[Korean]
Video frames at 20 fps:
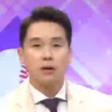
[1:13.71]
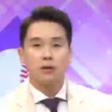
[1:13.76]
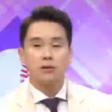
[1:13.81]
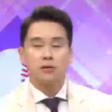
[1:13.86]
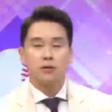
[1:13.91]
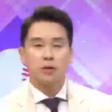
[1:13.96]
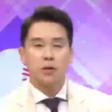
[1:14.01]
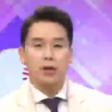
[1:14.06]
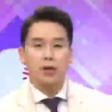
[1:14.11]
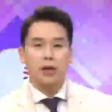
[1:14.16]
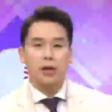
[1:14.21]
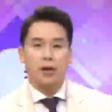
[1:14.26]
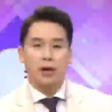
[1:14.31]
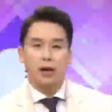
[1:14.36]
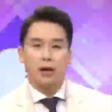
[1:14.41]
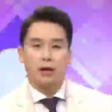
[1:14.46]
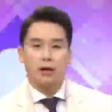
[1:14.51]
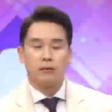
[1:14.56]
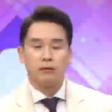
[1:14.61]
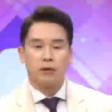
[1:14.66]
저희가
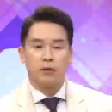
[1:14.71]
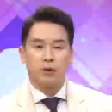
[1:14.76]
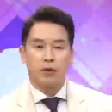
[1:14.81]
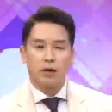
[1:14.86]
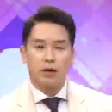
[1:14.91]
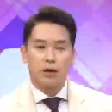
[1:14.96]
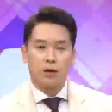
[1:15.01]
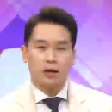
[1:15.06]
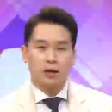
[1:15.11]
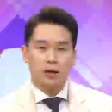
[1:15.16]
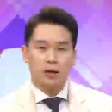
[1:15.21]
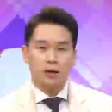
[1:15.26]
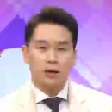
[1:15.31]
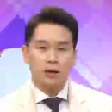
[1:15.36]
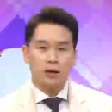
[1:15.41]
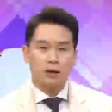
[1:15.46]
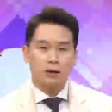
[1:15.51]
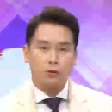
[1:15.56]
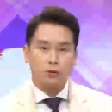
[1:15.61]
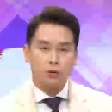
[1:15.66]
뭔가
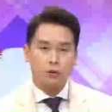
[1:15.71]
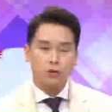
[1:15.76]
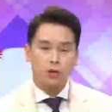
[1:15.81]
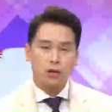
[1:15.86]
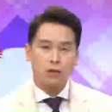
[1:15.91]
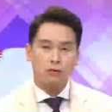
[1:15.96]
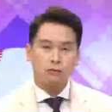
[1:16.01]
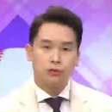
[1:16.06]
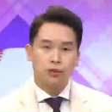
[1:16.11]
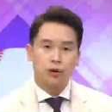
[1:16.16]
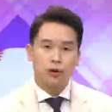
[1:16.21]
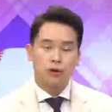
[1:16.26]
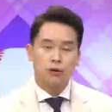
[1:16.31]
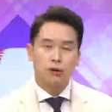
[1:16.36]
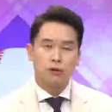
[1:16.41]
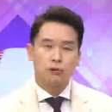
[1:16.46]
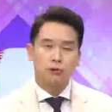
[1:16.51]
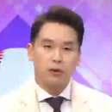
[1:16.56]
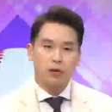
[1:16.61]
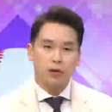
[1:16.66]
코로나 십구와
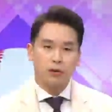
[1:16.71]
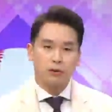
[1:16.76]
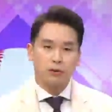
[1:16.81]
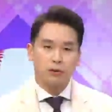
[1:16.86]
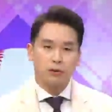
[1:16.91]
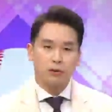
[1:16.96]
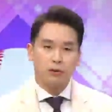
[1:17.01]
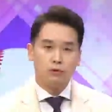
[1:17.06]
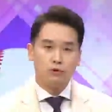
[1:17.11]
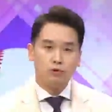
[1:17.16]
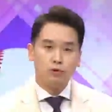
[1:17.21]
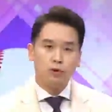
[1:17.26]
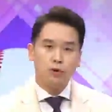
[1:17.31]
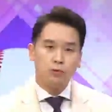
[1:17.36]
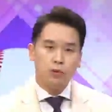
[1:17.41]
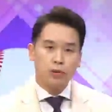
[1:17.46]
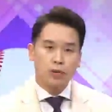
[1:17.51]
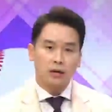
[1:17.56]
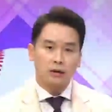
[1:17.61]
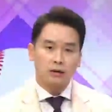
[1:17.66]
관련된
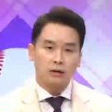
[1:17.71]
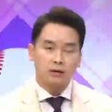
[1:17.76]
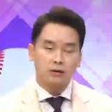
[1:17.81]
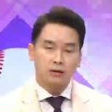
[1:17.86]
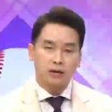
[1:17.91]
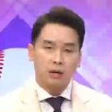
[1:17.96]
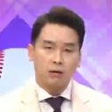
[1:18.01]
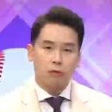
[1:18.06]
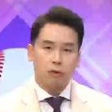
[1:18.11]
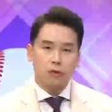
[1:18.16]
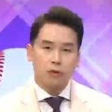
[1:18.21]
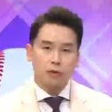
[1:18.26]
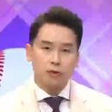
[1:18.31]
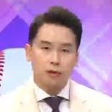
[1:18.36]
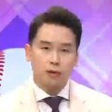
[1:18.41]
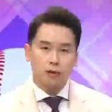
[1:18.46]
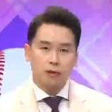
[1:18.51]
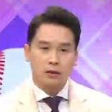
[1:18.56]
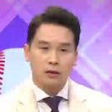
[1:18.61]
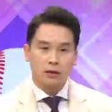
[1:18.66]
유의미한
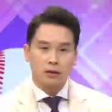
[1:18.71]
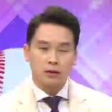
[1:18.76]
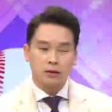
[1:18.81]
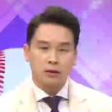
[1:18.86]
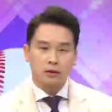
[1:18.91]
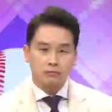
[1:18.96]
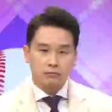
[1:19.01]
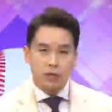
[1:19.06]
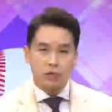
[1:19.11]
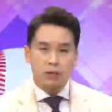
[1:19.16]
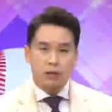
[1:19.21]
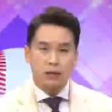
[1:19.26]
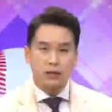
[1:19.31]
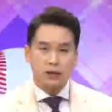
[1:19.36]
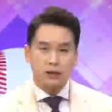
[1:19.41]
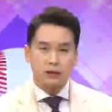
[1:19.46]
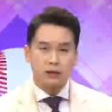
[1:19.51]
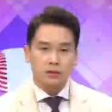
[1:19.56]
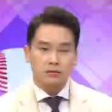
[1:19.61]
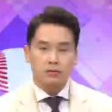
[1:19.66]
상황이
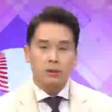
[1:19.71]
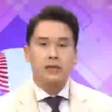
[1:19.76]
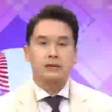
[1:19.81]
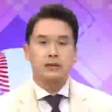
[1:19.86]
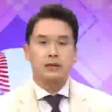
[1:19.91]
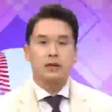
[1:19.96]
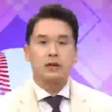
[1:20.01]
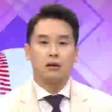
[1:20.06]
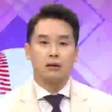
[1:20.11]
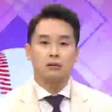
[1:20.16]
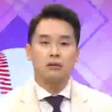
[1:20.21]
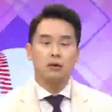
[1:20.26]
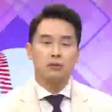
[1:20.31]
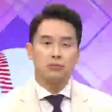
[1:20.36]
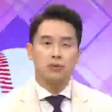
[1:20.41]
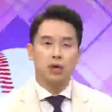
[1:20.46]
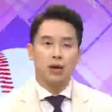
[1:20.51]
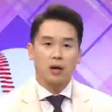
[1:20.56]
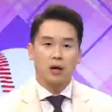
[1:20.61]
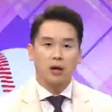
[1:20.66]
긴박하게 지금 발생했기
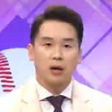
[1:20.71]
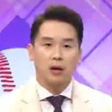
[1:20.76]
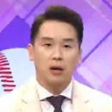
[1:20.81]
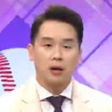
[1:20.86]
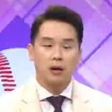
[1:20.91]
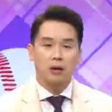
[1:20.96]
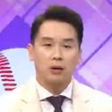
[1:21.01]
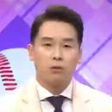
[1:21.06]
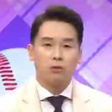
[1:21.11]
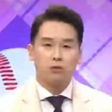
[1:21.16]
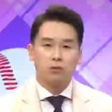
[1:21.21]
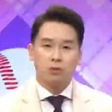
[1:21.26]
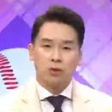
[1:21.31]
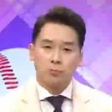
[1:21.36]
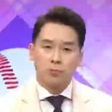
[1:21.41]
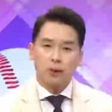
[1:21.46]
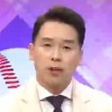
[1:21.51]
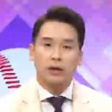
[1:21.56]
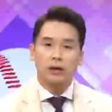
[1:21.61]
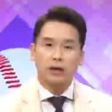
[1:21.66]
때문에 오늘 또
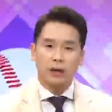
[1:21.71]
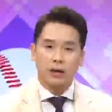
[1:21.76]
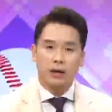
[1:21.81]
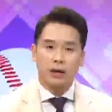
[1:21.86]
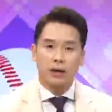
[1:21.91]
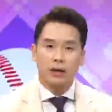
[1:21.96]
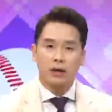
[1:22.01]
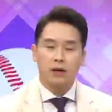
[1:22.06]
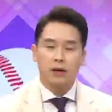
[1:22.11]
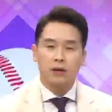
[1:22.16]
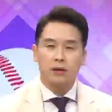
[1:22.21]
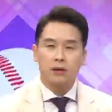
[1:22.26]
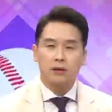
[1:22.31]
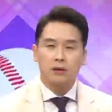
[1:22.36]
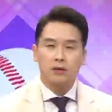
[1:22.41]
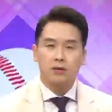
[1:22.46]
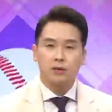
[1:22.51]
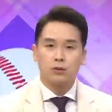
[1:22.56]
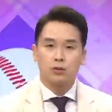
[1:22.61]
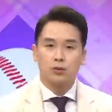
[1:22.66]
급하게
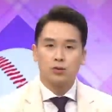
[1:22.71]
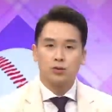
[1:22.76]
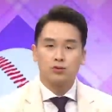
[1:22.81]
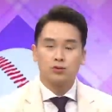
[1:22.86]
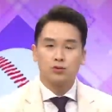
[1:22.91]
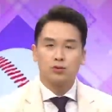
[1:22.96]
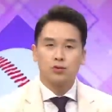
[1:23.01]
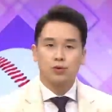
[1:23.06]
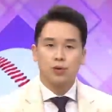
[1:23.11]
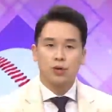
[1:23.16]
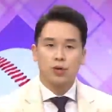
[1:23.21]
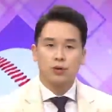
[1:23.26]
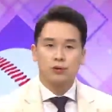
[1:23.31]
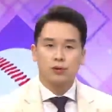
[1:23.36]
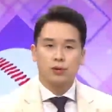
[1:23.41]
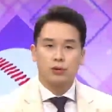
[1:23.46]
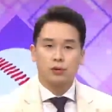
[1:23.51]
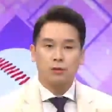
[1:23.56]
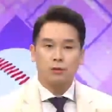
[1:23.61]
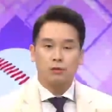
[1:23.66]
저희
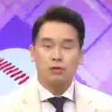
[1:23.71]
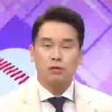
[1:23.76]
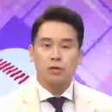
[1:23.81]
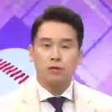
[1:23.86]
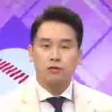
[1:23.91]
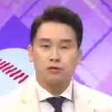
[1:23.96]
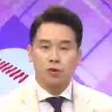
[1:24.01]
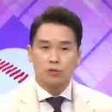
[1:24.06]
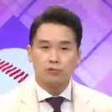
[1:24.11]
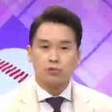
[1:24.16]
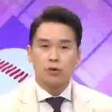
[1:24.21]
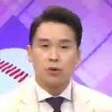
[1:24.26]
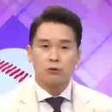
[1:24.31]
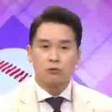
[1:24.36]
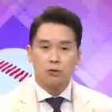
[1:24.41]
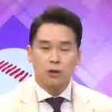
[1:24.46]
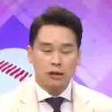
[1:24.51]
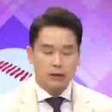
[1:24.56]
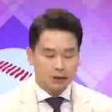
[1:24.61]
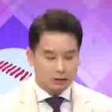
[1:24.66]
도시구조에서 코로나 십구
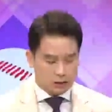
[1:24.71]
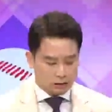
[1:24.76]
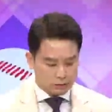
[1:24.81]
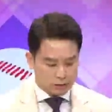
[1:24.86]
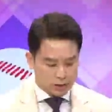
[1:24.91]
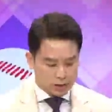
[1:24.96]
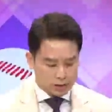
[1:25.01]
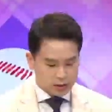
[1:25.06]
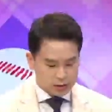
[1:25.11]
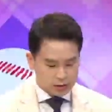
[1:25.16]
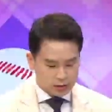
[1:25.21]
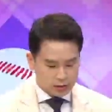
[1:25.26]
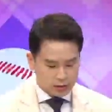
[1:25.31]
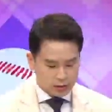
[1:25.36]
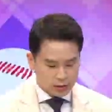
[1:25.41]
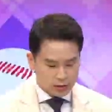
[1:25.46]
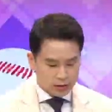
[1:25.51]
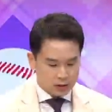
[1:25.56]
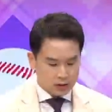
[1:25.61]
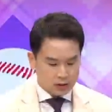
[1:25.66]
전문가로 활약을 하고 계신
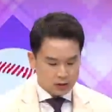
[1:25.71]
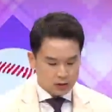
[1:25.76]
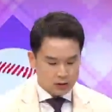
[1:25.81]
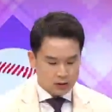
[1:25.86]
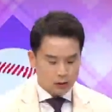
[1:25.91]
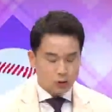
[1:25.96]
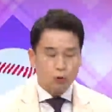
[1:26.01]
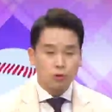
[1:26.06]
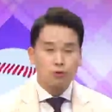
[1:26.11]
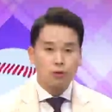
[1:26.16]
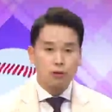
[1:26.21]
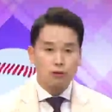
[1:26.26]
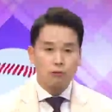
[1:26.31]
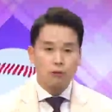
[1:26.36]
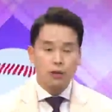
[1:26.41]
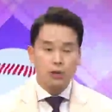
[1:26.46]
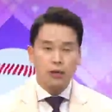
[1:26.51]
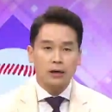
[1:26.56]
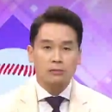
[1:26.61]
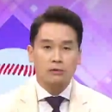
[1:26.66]
고려대학교
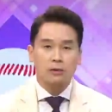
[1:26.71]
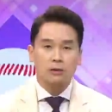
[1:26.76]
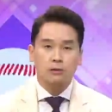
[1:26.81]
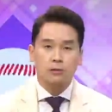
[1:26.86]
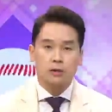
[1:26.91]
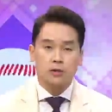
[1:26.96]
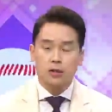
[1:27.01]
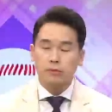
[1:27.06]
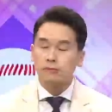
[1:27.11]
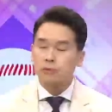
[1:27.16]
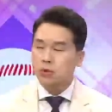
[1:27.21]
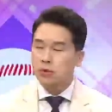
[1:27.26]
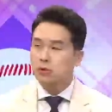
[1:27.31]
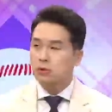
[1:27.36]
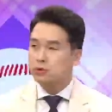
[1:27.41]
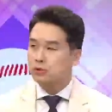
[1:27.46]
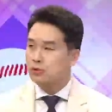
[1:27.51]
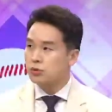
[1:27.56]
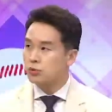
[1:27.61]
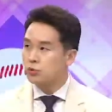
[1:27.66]
약학대학교
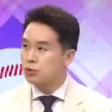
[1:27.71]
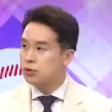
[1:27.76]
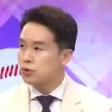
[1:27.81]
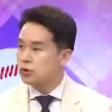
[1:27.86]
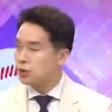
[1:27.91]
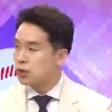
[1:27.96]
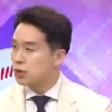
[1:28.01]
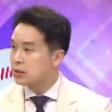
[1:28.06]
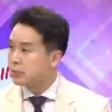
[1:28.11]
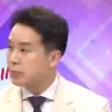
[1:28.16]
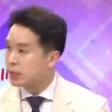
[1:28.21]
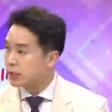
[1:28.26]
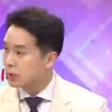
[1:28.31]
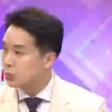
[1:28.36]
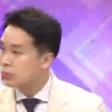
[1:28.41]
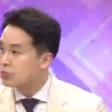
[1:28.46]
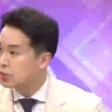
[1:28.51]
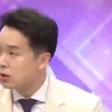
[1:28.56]
김준기 교수님 오늘 저희가 급하게 오늘